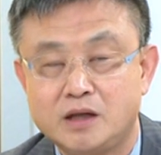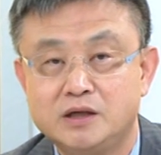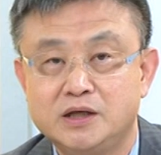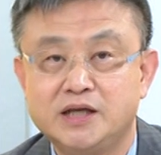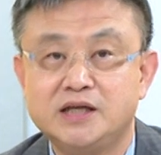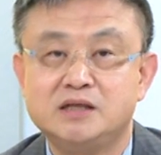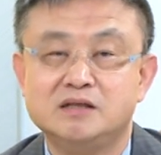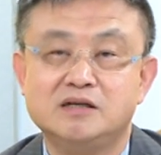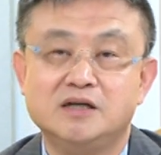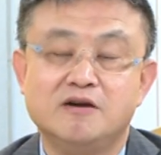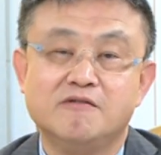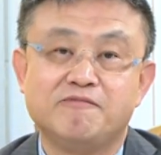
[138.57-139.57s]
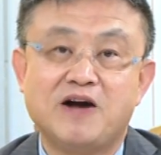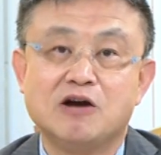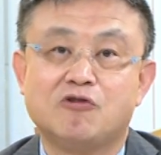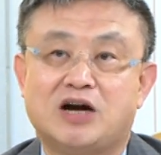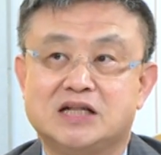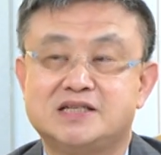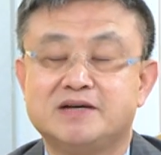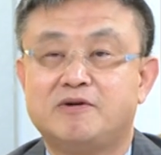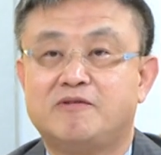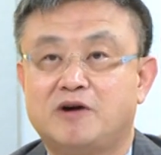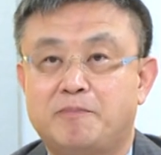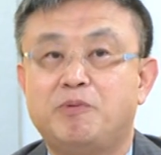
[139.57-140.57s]
你放款这
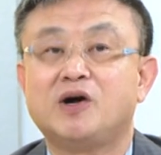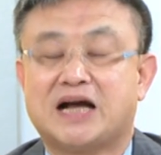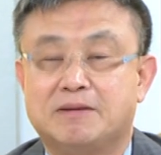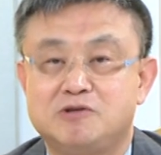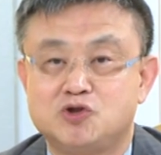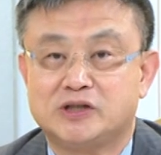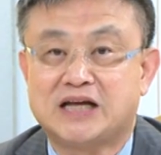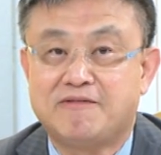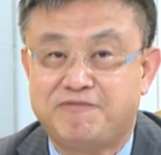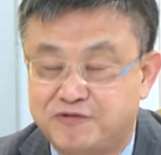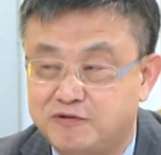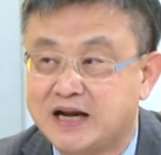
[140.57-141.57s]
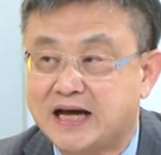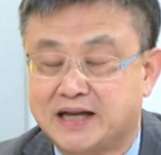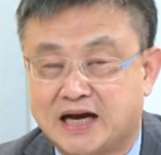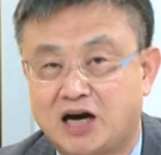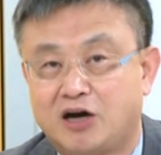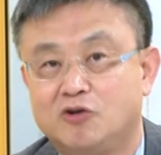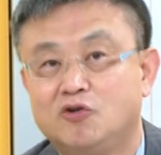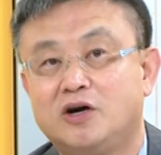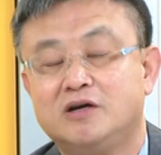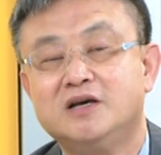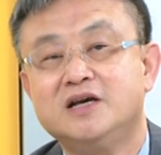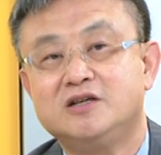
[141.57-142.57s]
么，我不敢说它腐烂了哈。如
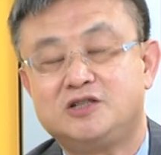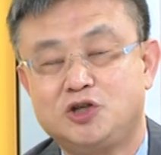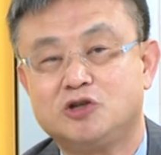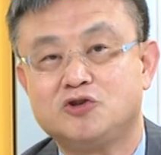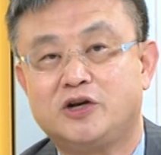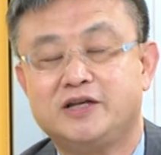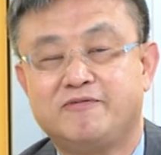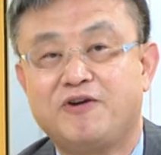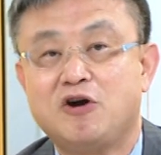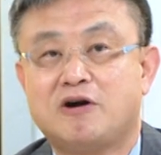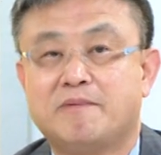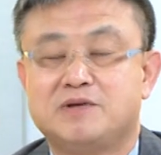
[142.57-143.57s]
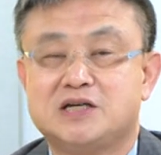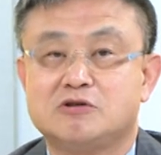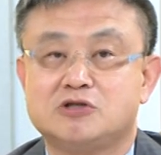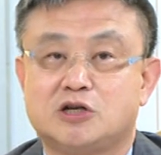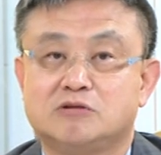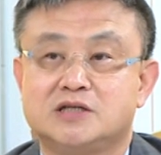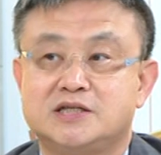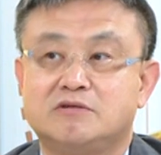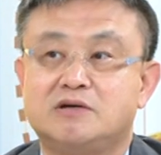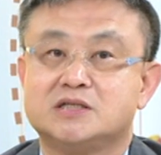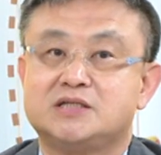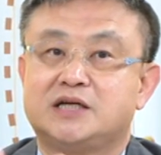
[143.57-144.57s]
果就说你放款比较松的情
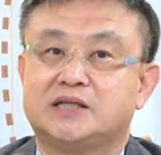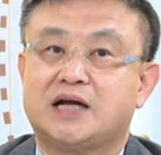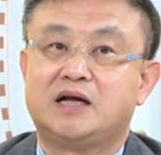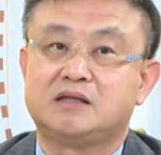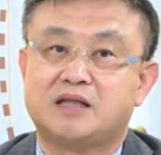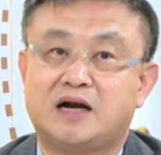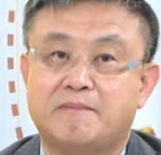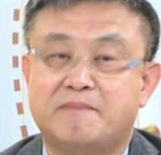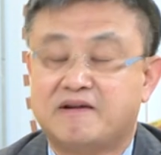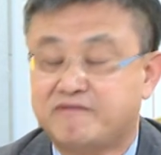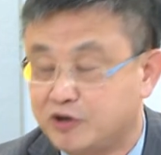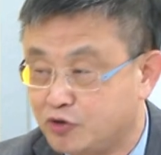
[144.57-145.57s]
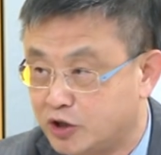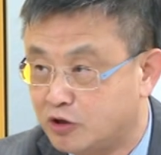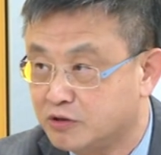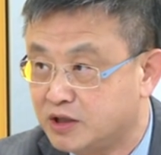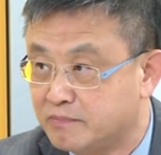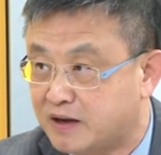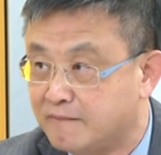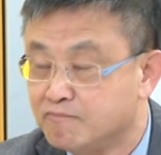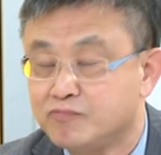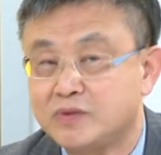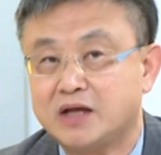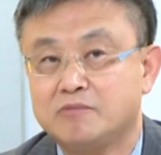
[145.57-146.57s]
况之下，大家当然买房越容易嘛。
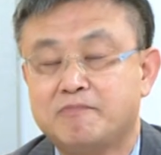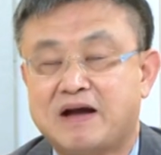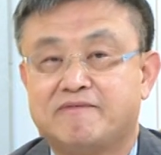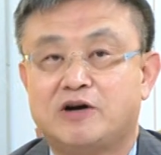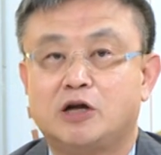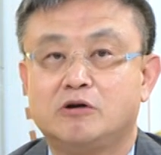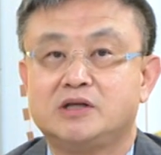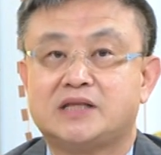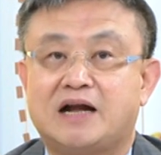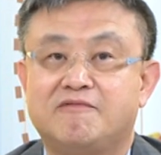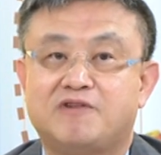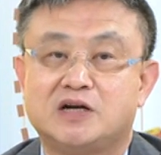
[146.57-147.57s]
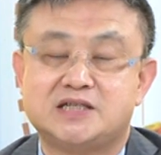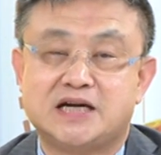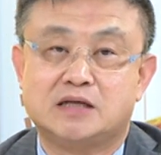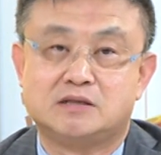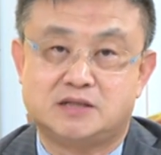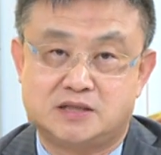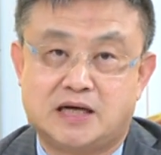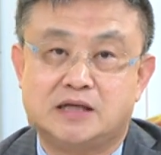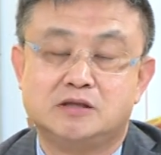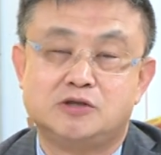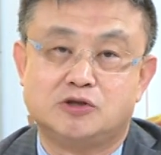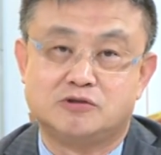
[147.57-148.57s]
那买房容易，当然房价自
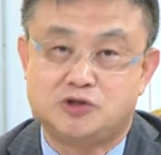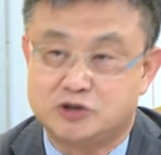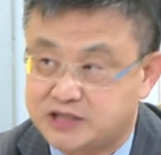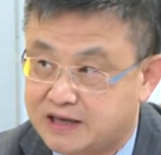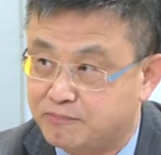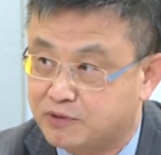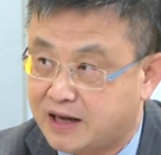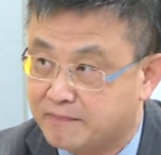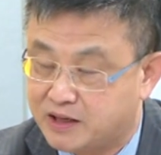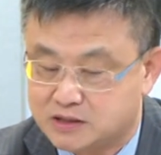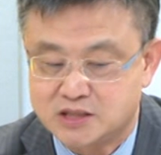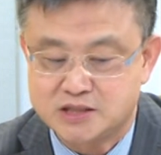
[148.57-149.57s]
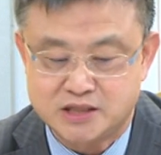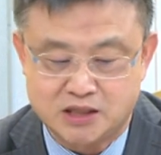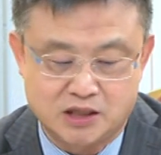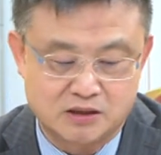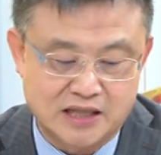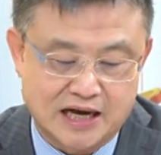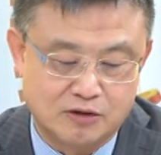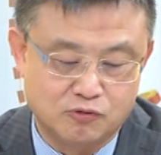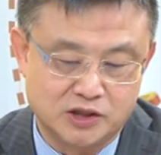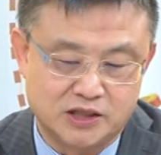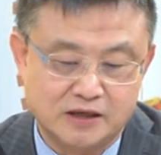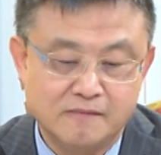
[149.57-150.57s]
然就就下不来嘛。这是一个很大的
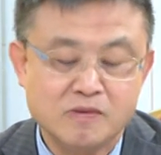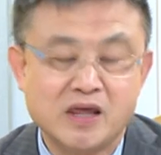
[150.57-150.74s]
问题。